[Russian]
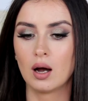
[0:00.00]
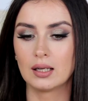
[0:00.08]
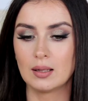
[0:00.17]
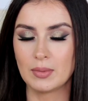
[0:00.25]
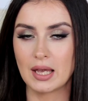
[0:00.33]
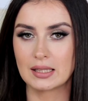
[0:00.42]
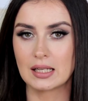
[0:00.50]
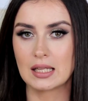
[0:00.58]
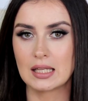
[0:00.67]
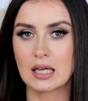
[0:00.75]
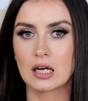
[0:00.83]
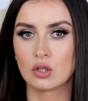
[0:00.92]
Для меня эта
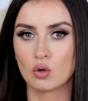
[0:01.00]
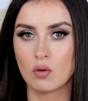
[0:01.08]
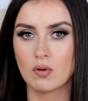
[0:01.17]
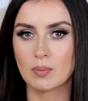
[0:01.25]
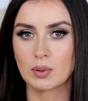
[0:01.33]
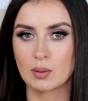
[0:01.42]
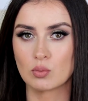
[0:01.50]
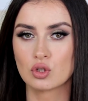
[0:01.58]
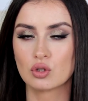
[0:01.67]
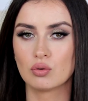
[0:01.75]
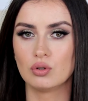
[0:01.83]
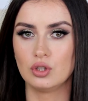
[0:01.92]
линейка новая, потому
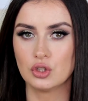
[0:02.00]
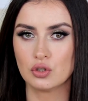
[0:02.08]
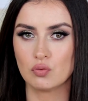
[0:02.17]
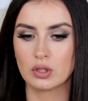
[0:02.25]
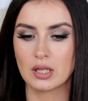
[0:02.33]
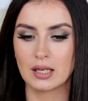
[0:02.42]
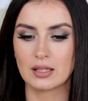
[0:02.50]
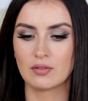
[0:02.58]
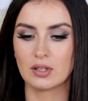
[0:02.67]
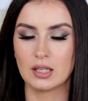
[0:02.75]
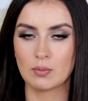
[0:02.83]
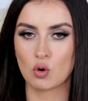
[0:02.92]
что ничего до
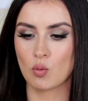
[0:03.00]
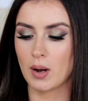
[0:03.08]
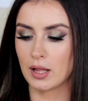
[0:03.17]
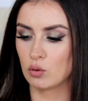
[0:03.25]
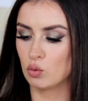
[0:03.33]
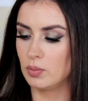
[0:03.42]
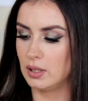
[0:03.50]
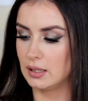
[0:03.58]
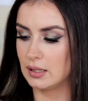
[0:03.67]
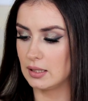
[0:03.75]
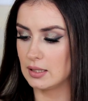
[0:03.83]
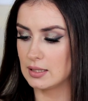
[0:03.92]
этого не покупала у
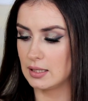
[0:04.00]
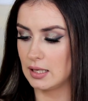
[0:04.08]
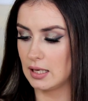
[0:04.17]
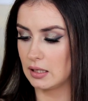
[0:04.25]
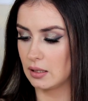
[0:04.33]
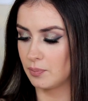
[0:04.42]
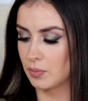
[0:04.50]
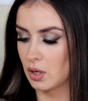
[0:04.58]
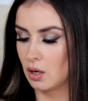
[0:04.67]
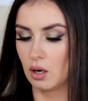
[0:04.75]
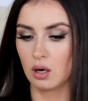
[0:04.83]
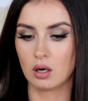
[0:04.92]
Белиты из линейки
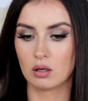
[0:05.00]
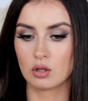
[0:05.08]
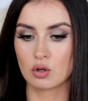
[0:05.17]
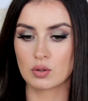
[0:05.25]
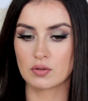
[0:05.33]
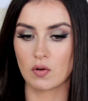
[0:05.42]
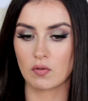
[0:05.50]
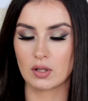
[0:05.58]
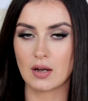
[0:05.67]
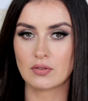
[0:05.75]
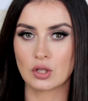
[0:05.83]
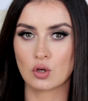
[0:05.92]
а, розовая
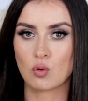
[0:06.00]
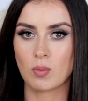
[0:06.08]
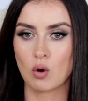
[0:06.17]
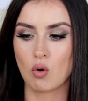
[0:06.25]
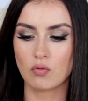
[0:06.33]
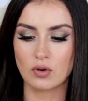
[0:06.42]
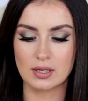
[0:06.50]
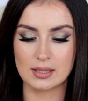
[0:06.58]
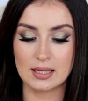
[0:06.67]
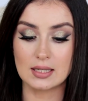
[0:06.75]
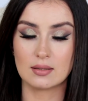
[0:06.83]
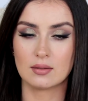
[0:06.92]
вода в таких упаковках.
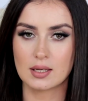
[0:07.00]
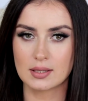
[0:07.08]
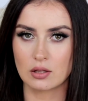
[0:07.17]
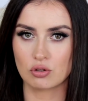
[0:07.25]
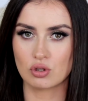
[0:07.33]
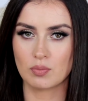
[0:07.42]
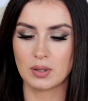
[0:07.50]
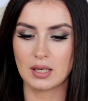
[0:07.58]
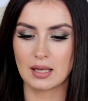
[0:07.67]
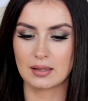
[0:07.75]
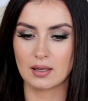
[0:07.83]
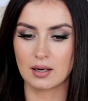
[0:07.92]
здесь достаточно
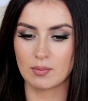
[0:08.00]
приятный